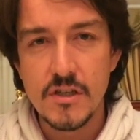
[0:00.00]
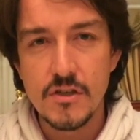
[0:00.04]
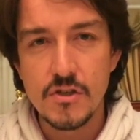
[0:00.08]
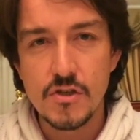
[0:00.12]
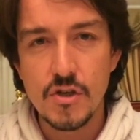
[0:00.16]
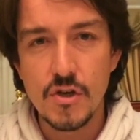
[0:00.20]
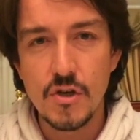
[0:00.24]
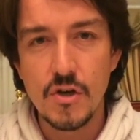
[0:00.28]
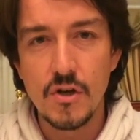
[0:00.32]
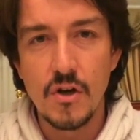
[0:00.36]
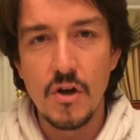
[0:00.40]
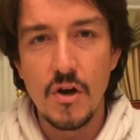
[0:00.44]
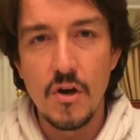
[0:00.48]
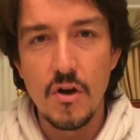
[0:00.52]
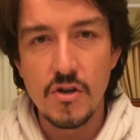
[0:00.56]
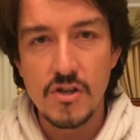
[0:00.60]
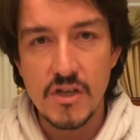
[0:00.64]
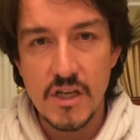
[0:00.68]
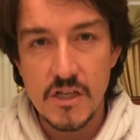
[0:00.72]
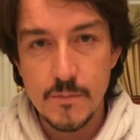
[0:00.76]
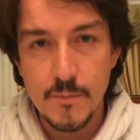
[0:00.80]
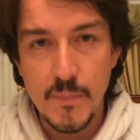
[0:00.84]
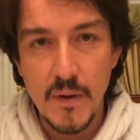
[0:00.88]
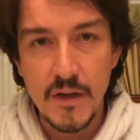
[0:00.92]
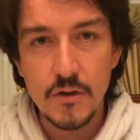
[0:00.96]
son los
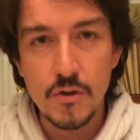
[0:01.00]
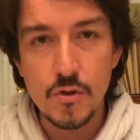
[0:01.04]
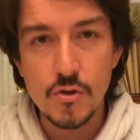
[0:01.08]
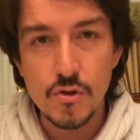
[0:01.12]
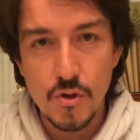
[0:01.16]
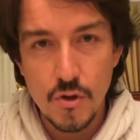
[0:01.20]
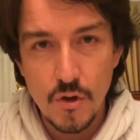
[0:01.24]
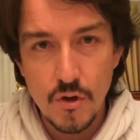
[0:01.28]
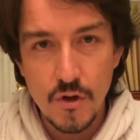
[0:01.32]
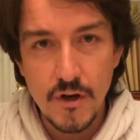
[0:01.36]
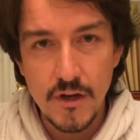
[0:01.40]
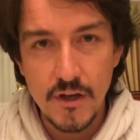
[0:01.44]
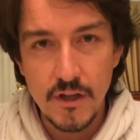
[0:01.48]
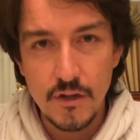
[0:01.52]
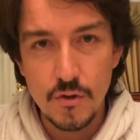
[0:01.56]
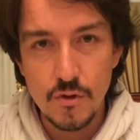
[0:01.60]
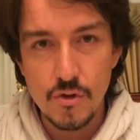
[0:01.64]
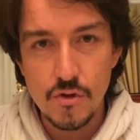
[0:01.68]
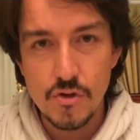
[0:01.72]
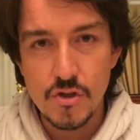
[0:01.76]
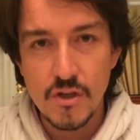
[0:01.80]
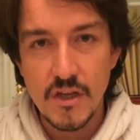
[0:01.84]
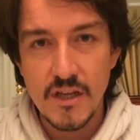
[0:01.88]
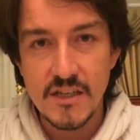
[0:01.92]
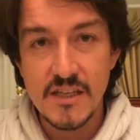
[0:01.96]
aspectos
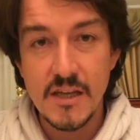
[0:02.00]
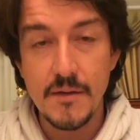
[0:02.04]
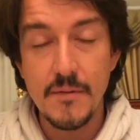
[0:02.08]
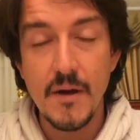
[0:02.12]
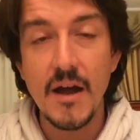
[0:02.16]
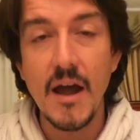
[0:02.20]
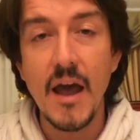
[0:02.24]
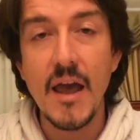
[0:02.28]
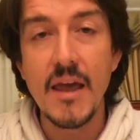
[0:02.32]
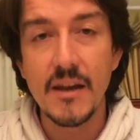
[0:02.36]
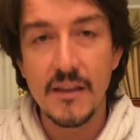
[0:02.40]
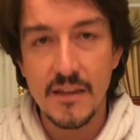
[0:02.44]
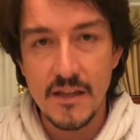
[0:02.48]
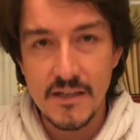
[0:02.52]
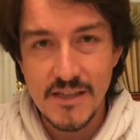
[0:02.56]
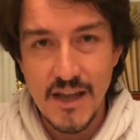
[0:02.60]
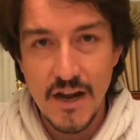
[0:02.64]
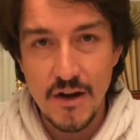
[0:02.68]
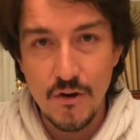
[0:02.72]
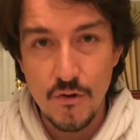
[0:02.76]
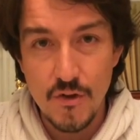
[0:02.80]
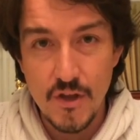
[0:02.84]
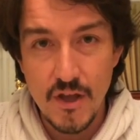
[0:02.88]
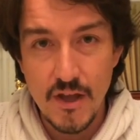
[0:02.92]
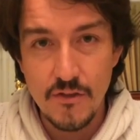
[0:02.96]
concretos que se van a ir
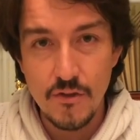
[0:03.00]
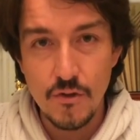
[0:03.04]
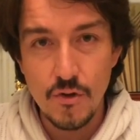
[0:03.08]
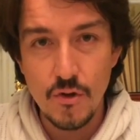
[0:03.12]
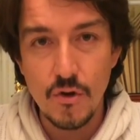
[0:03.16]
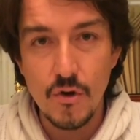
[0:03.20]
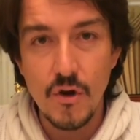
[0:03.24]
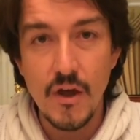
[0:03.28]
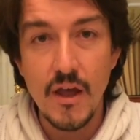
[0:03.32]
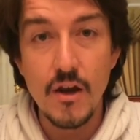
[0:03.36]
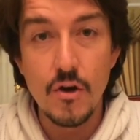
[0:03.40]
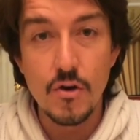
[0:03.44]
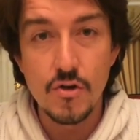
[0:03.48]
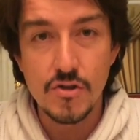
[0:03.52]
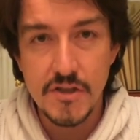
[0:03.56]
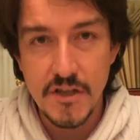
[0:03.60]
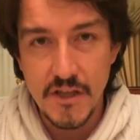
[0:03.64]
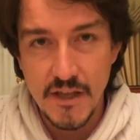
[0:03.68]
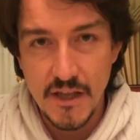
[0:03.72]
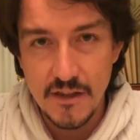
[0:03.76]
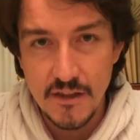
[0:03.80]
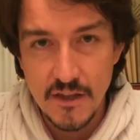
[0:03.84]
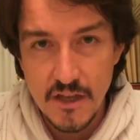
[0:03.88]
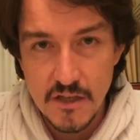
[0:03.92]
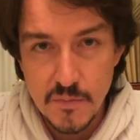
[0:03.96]
desarrollando en los
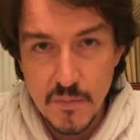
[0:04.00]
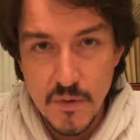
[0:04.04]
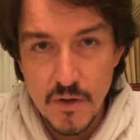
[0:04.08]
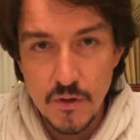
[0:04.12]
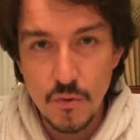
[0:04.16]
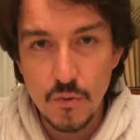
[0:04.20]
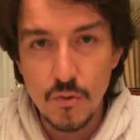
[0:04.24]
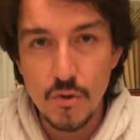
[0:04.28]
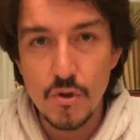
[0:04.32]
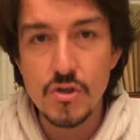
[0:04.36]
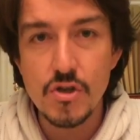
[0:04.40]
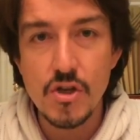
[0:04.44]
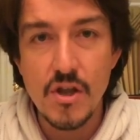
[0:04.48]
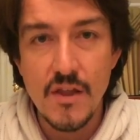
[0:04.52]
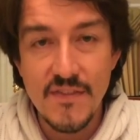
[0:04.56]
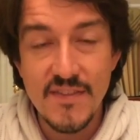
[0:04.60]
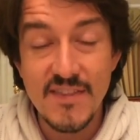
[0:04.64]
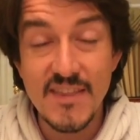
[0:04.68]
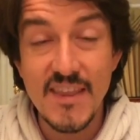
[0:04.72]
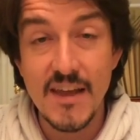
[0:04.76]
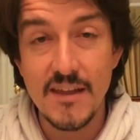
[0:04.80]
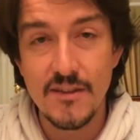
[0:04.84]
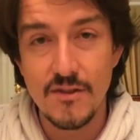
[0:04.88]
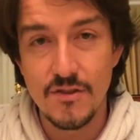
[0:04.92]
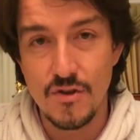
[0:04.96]
siguientes minutos
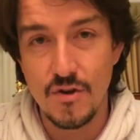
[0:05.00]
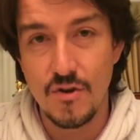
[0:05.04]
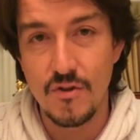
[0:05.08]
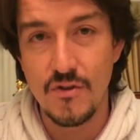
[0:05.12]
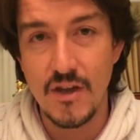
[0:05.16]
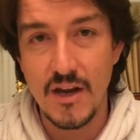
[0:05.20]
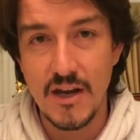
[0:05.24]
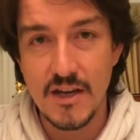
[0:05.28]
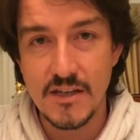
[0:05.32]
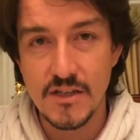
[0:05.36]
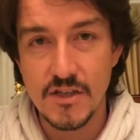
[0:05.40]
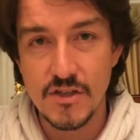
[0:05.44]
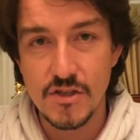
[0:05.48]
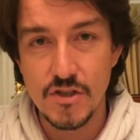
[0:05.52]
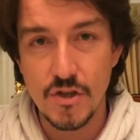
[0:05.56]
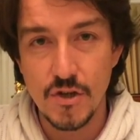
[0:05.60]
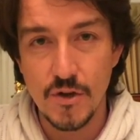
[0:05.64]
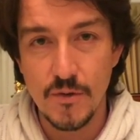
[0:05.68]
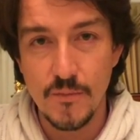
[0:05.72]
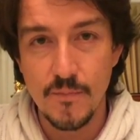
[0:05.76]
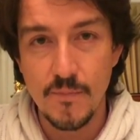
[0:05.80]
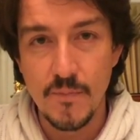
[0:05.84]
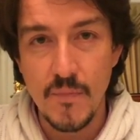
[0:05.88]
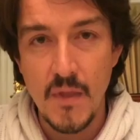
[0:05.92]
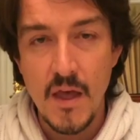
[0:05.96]
dentro de la
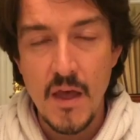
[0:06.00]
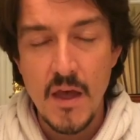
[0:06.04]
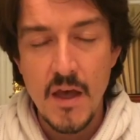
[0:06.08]
sesión.